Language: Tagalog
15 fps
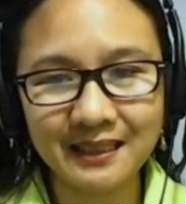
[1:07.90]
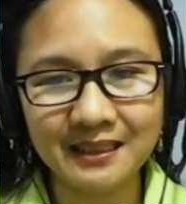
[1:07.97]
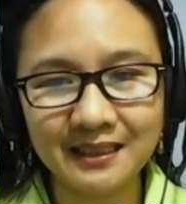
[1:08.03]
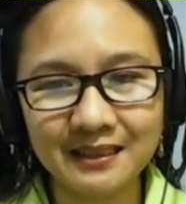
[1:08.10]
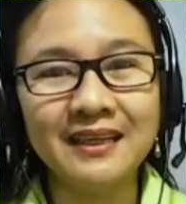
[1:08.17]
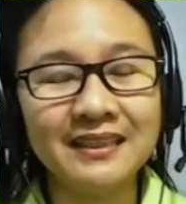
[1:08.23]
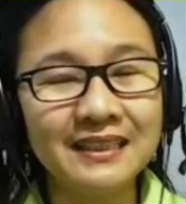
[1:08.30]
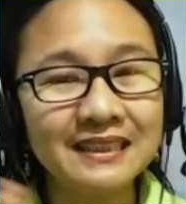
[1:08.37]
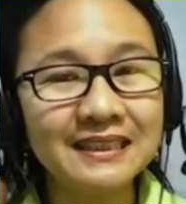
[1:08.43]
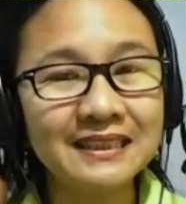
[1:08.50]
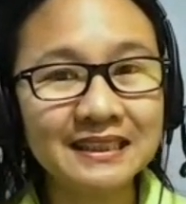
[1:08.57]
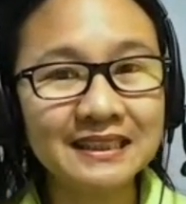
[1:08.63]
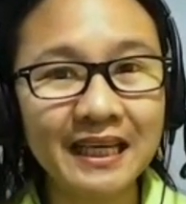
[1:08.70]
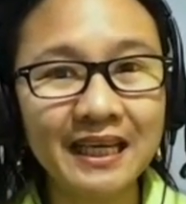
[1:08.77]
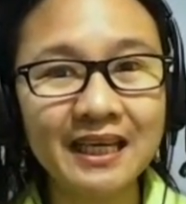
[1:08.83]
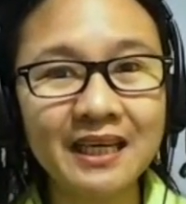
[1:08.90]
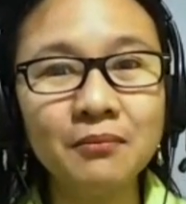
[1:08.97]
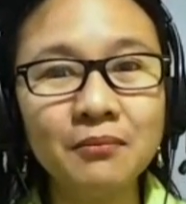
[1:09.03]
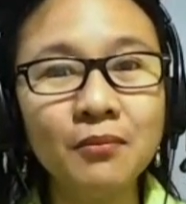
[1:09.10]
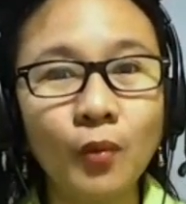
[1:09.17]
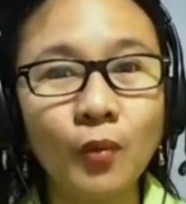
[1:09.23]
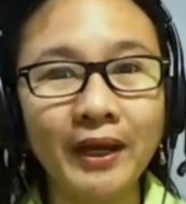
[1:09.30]
in. The
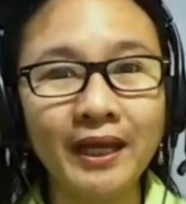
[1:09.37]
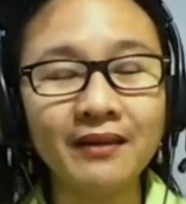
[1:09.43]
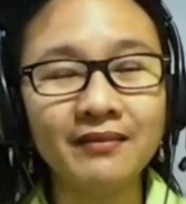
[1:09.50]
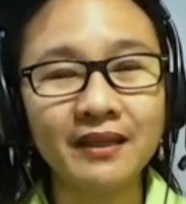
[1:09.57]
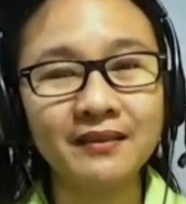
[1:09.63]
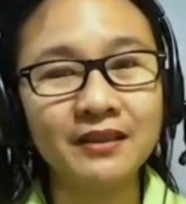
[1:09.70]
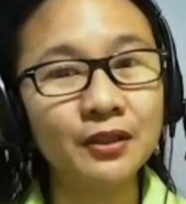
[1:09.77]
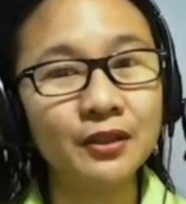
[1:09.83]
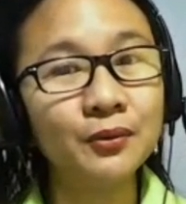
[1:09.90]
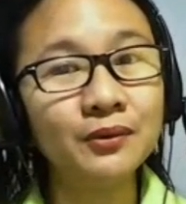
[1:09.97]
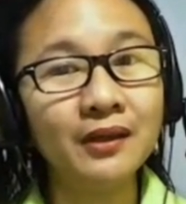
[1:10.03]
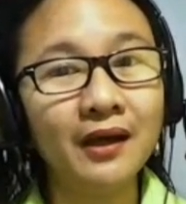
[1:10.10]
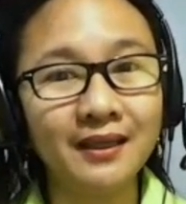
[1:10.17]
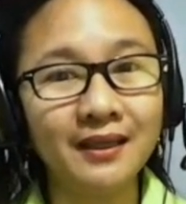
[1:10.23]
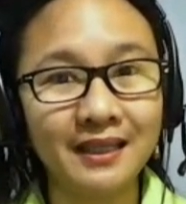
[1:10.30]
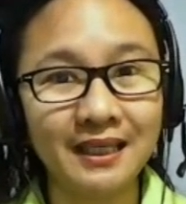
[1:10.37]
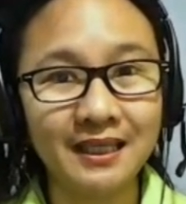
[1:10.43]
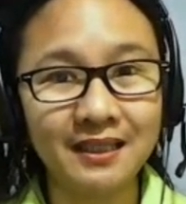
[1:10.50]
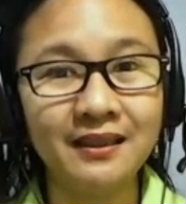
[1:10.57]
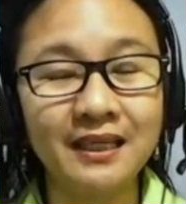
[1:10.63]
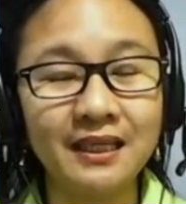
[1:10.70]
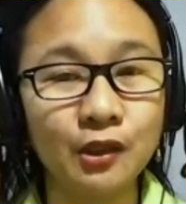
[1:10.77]
same way that you log
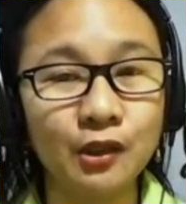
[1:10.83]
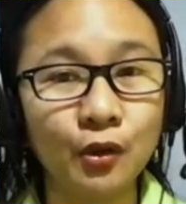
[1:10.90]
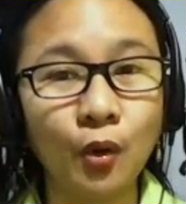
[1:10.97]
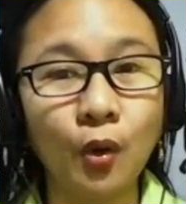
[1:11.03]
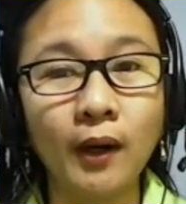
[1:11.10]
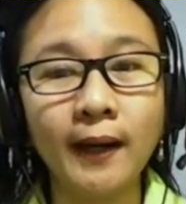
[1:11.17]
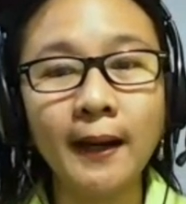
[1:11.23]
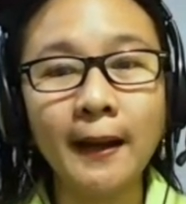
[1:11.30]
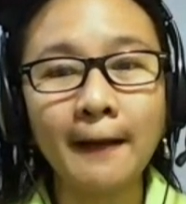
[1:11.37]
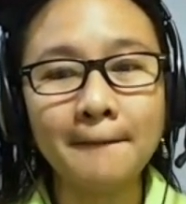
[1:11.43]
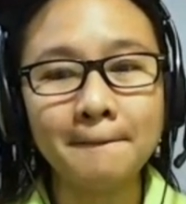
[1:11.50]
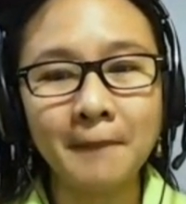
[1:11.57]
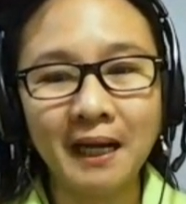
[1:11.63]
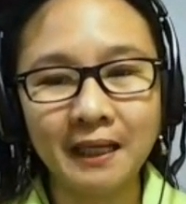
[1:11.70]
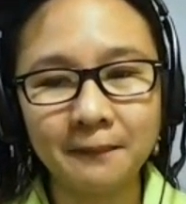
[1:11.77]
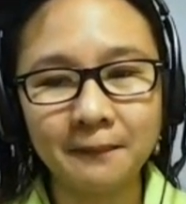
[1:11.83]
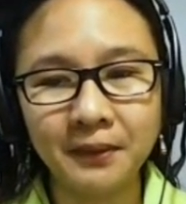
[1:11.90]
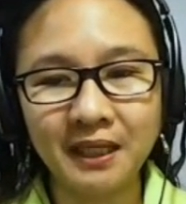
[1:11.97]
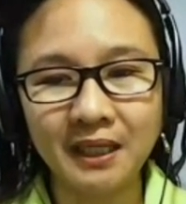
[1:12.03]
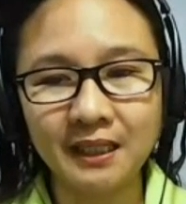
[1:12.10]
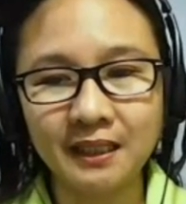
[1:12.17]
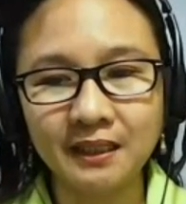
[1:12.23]
in in your My
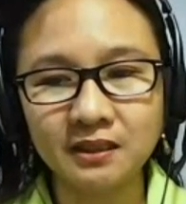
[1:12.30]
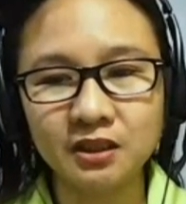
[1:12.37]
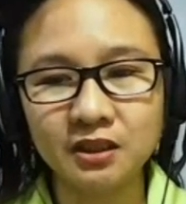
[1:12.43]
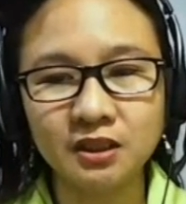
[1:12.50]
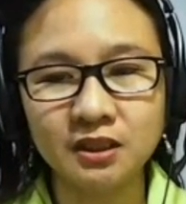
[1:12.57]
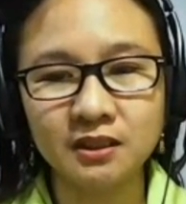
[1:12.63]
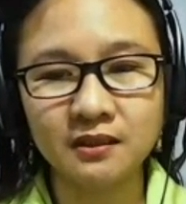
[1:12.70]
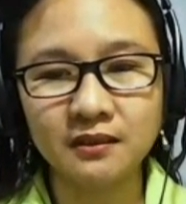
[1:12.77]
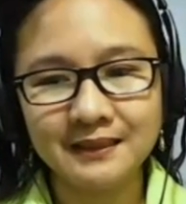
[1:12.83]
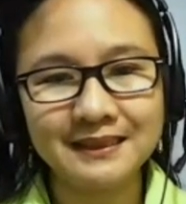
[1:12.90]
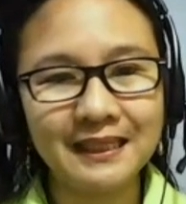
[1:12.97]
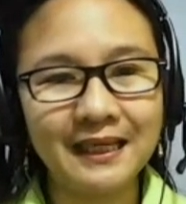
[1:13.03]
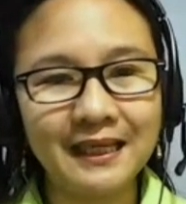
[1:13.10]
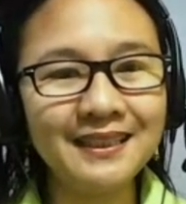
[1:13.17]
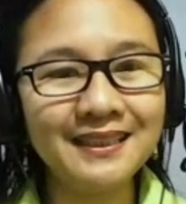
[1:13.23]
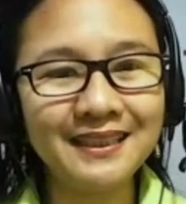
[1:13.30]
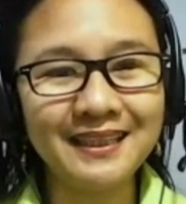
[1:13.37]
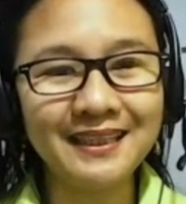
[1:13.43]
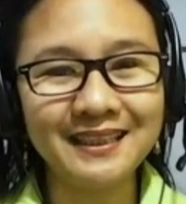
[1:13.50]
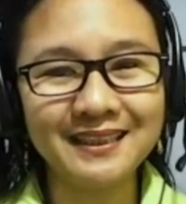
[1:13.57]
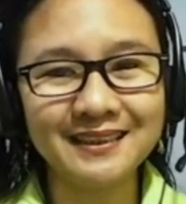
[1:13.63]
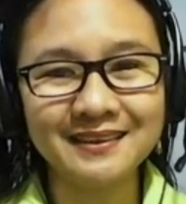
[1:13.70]
Page. Sign
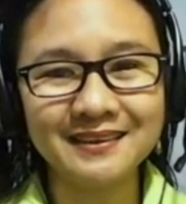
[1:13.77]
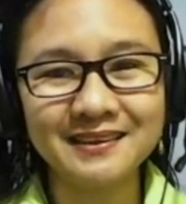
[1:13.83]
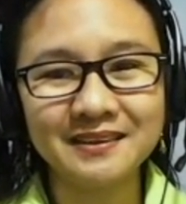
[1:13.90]
in.